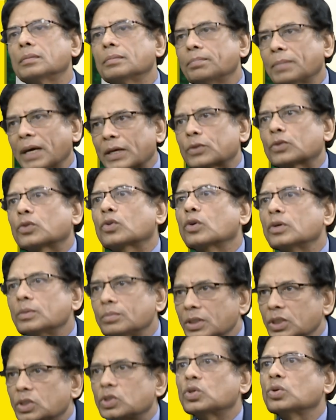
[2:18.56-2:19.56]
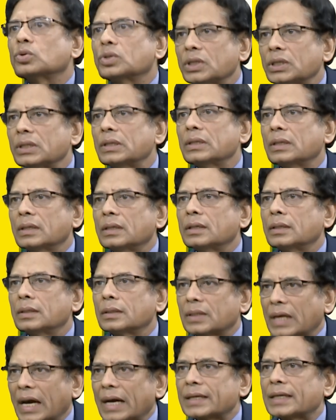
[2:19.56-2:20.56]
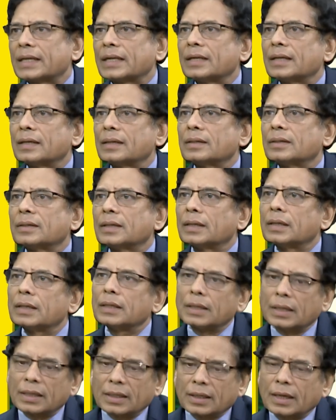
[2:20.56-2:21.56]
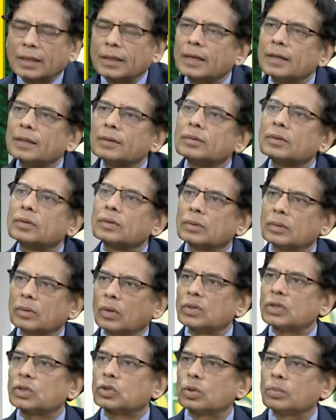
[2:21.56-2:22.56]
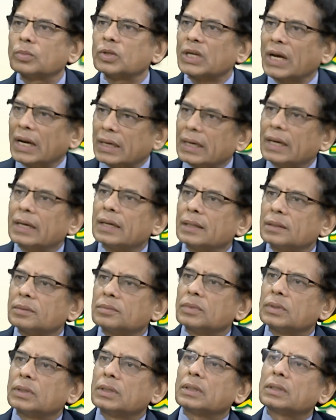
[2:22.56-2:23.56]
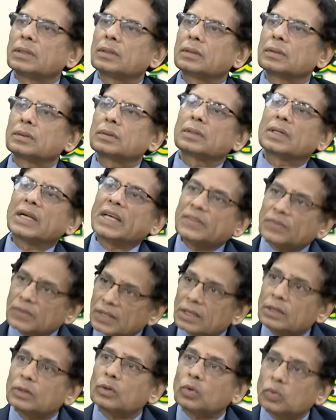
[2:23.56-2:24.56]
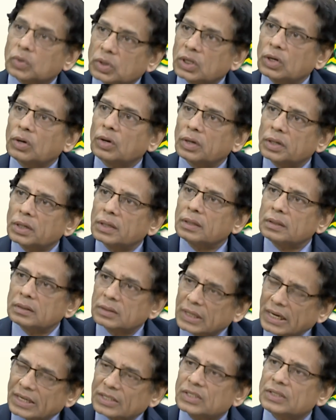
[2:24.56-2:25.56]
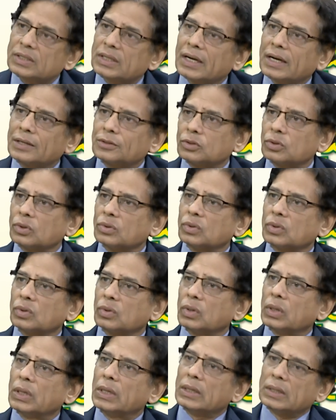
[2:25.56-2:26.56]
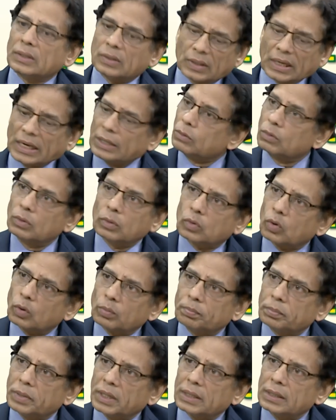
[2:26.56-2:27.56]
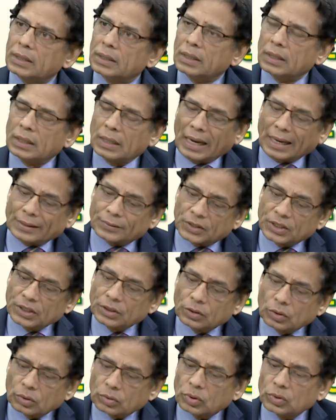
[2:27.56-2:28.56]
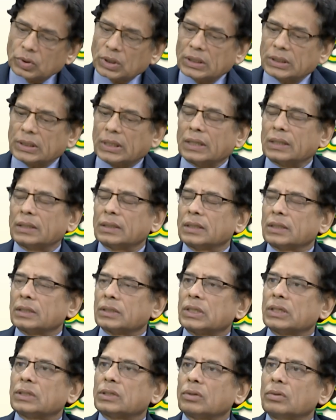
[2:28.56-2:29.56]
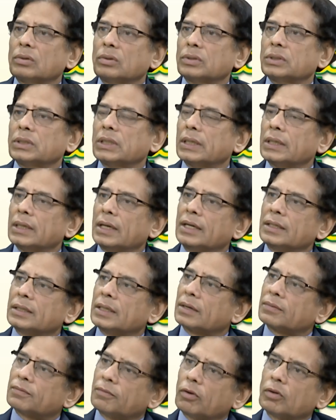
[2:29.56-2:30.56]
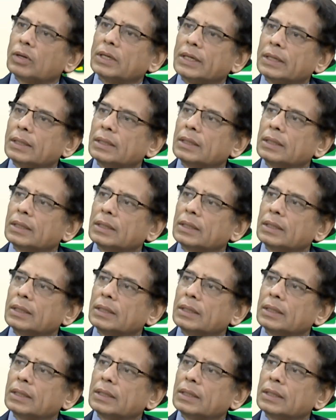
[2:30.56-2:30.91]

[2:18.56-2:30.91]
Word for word: ব্যত্যয় বিচ্যুতি থাকে হ্যাঁ, এখানে অনেক সময় টাকা লেনদেন করতে হয় ট্যাক্স দেওয়ার জন্য এগুলো কমবে আর দ্বিতীয়ত যেটা সেটা হলো যে এটার ফলে